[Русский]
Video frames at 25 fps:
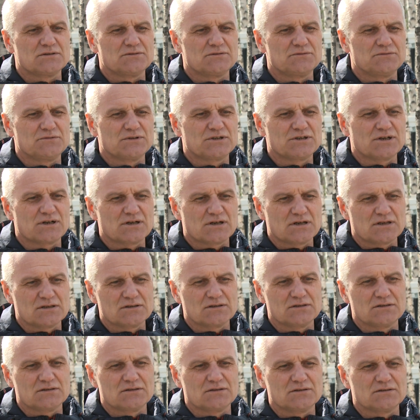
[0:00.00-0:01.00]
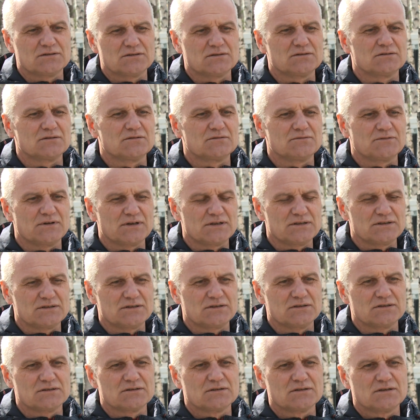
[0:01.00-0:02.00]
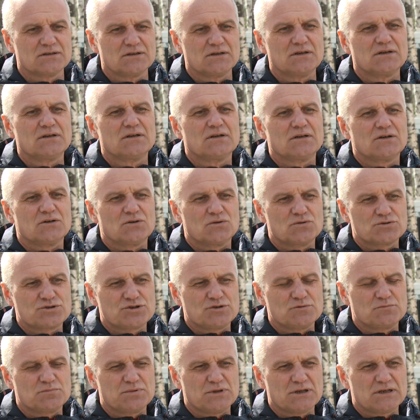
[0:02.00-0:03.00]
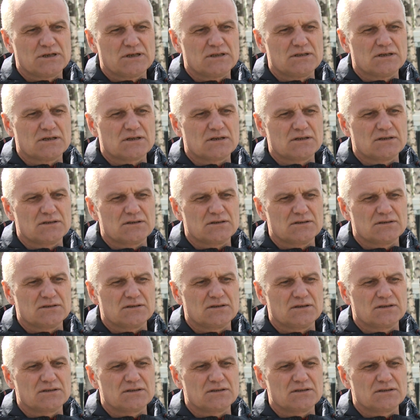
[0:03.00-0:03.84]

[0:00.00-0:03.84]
ветераны войны очень благодарны.